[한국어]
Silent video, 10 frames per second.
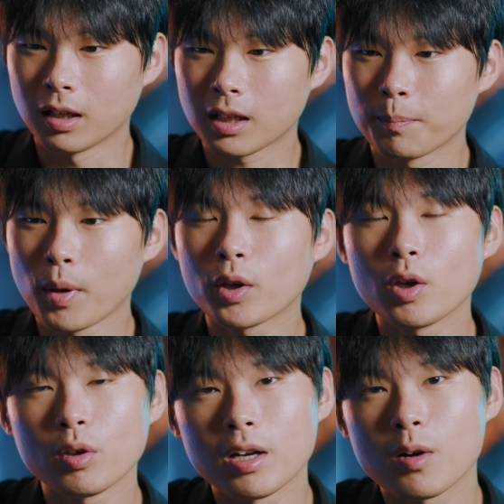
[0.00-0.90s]
약간
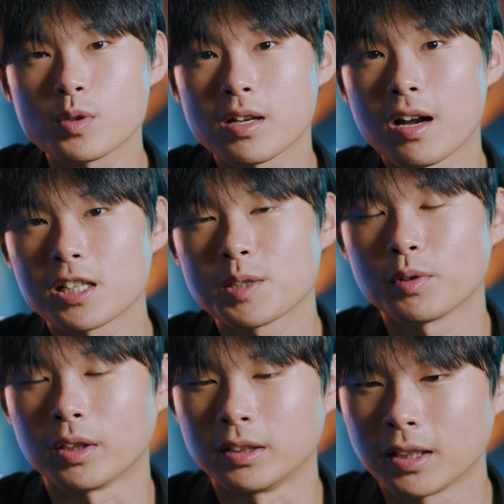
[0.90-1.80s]
편견이라고 생각하시면
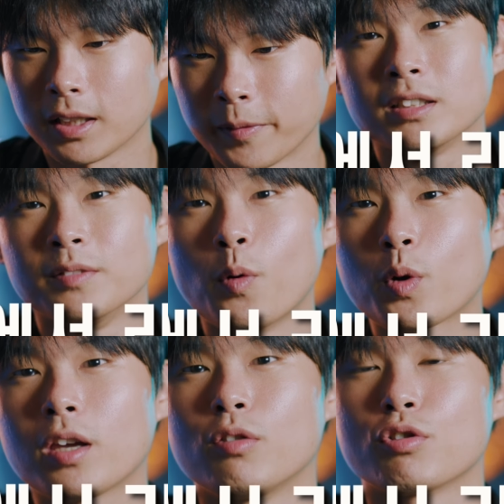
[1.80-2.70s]
되는데 그
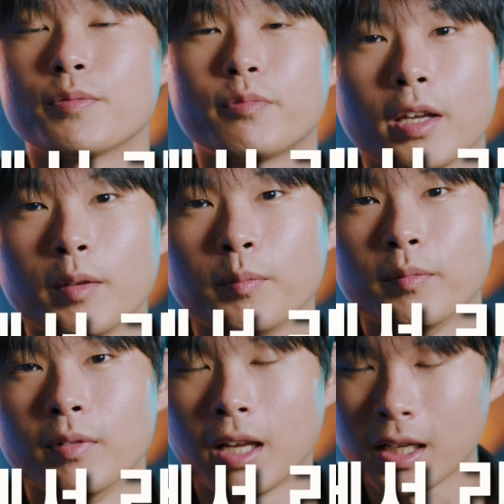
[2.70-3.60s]
4K 60프레임
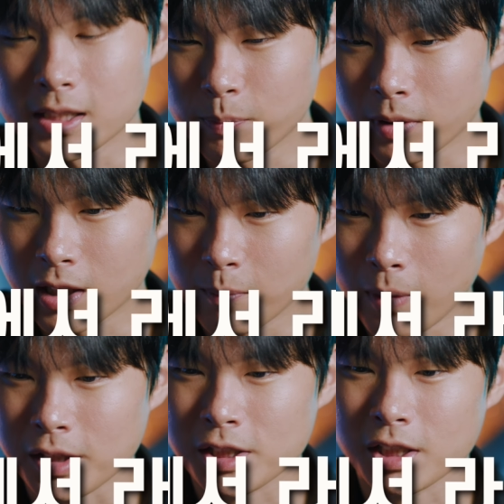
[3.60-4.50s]
라인 스피킹
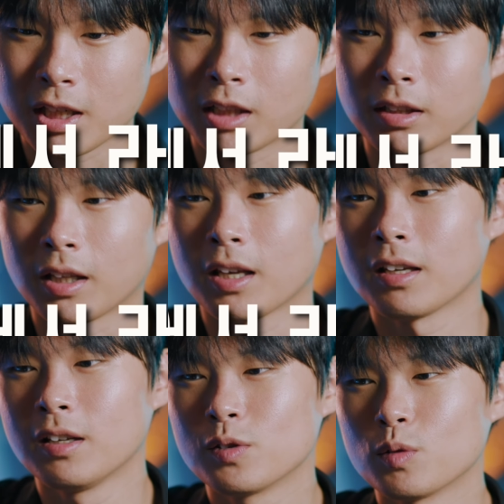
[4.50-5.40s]
방식이라는
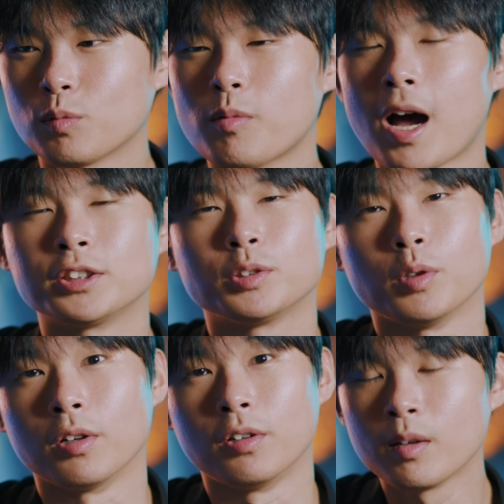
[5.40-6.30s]
게 좀 너무
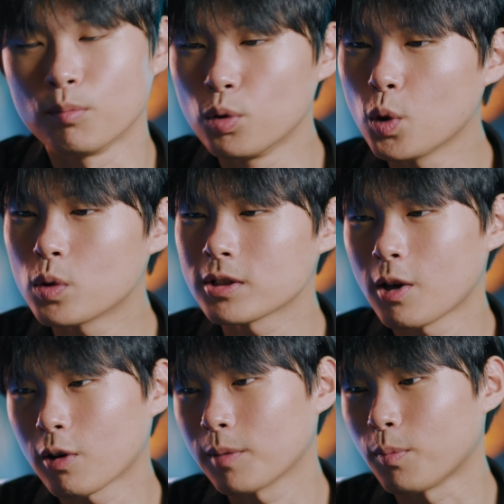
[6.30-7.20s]
아쉬워요 물론
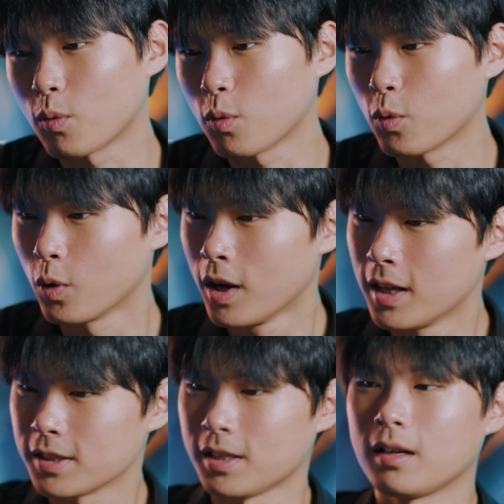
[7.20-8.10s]
사용해보고
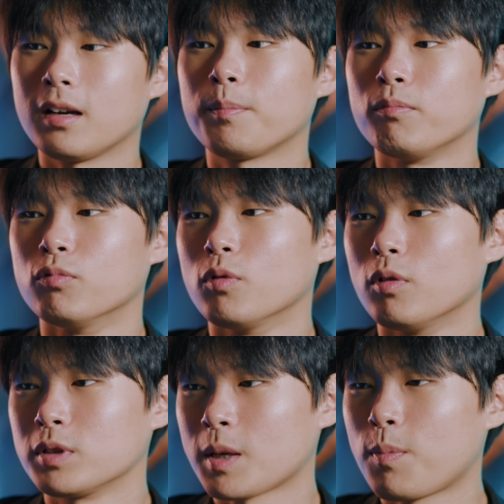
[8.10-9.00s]
제가 뭐,
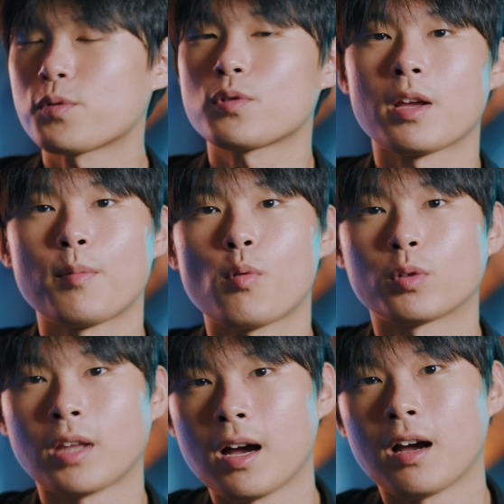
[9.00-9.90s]
어, 색보정을
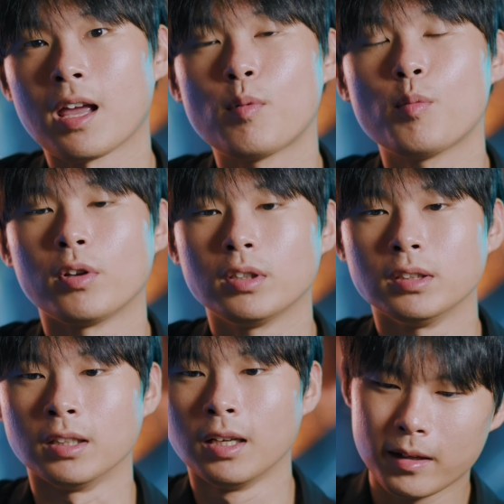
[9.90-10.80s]
해보고 다
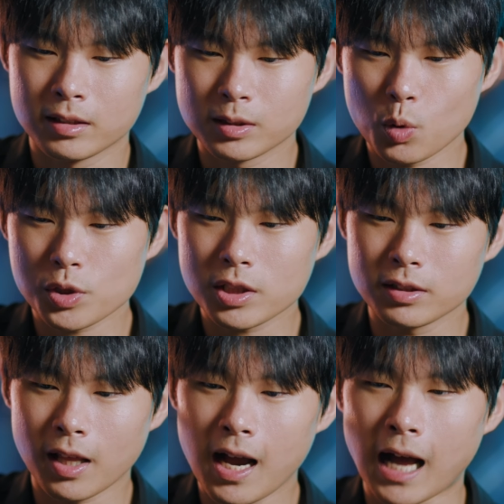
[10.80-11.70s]
해보면은 그
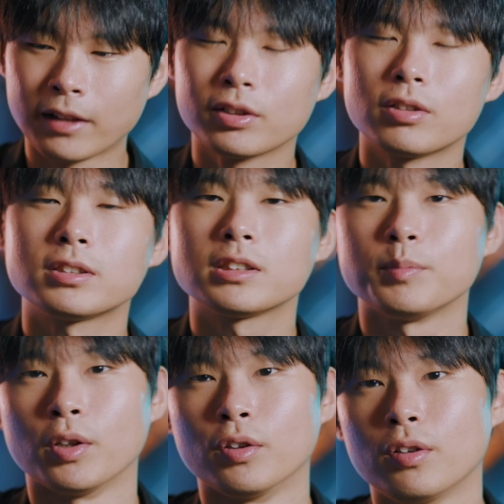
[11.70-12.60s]
소식을 내가 안
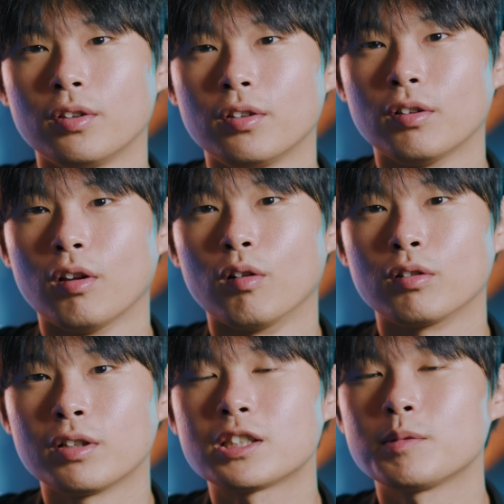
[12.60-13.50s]
들었으면 어,
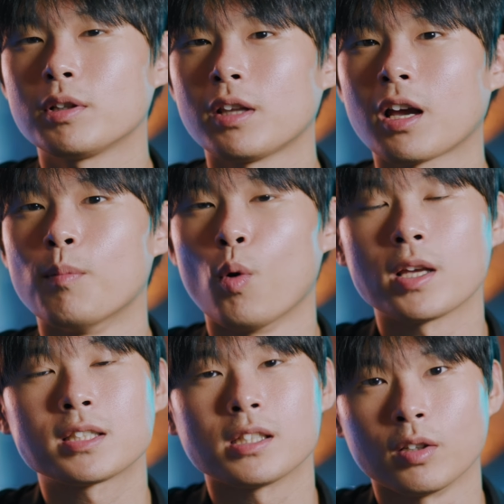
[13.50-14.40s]
그랬으면 내가
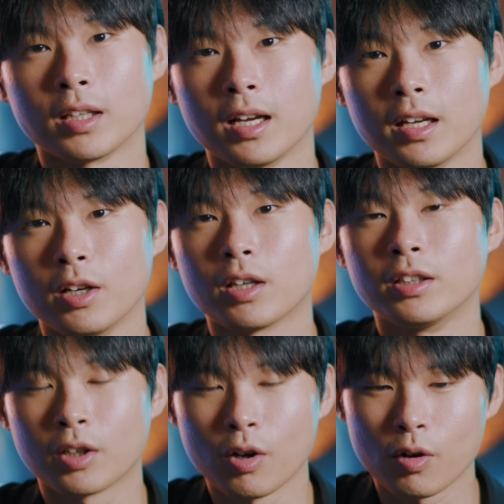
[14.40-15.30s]
몰랐을 거다 이렇게
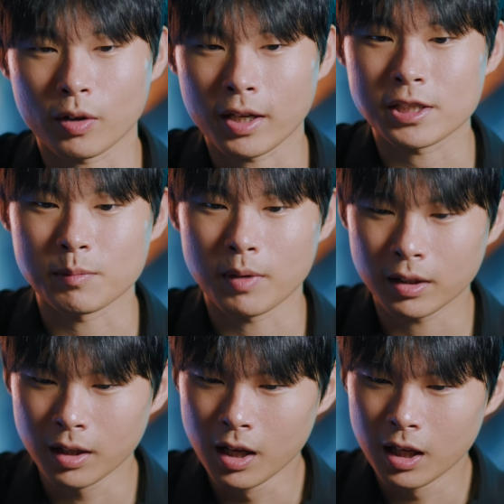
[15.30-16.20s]

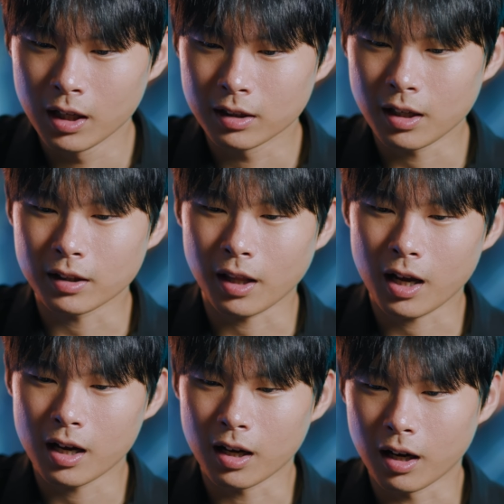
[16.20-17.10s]
느꼈겠지만 그냥
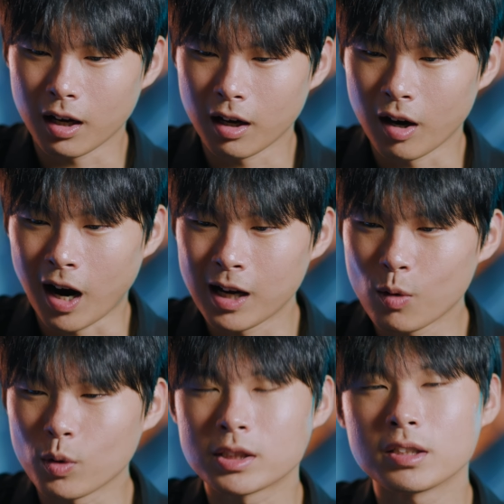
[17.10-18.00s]
내가 아,
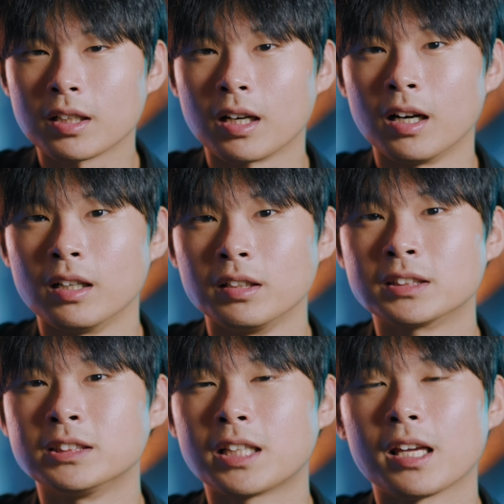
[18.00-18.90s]
알고 있으니까 그냥
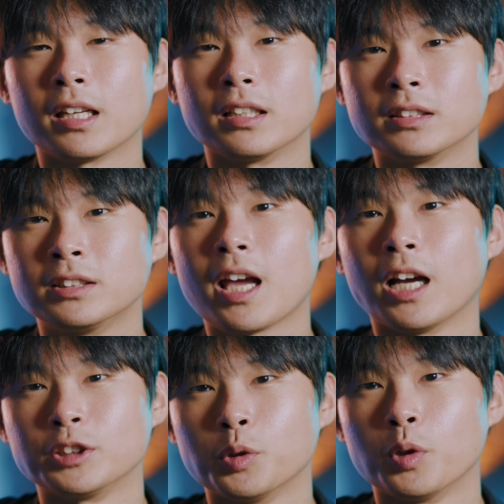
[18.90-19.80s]
그게 그게
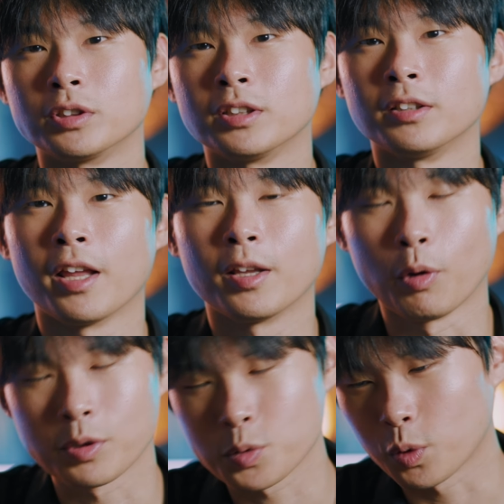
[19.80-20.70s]
아쉬워요. 그냥 내
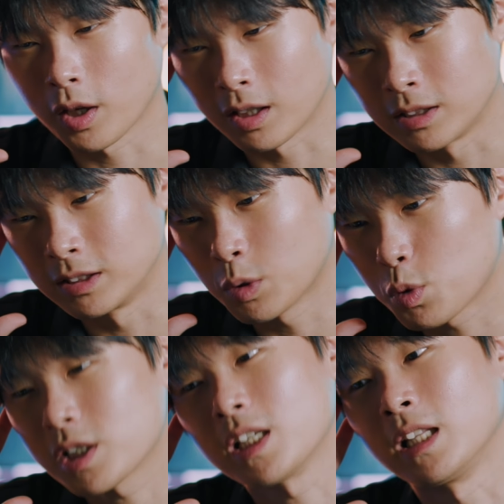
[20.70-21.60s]
뇌 속에 그
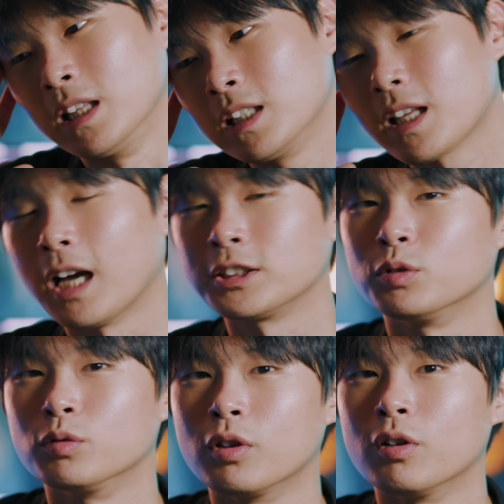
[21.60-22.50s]
소식이 있는 게
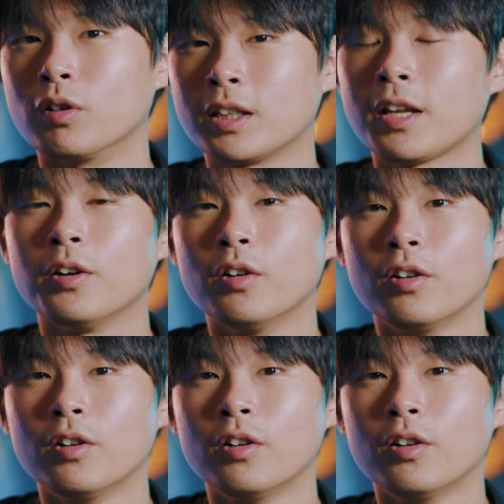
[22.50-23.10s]
아쉬운 거긴 해요.